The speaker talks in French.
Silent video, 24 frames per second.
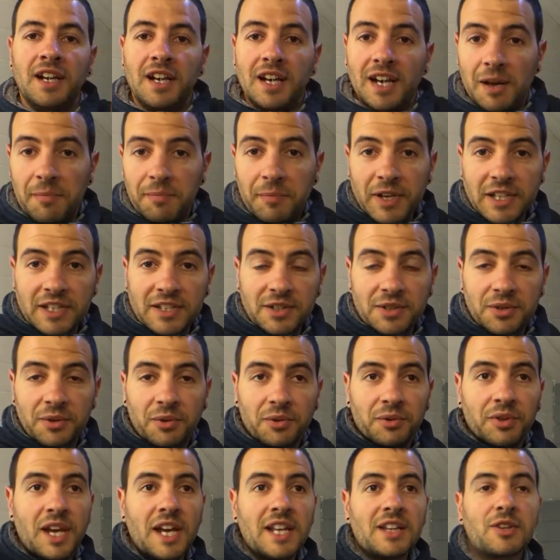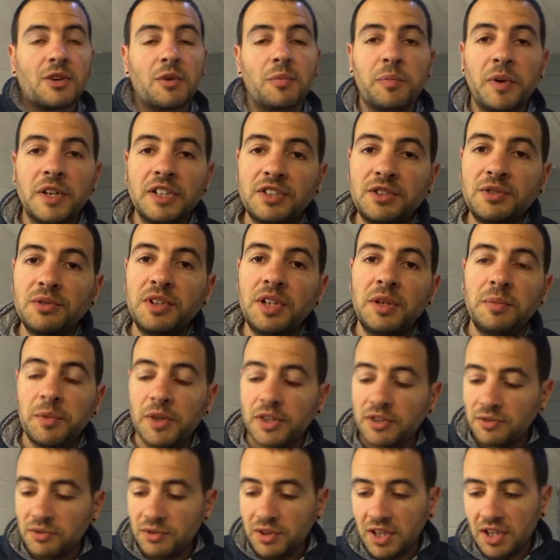La passion. Être passionné par son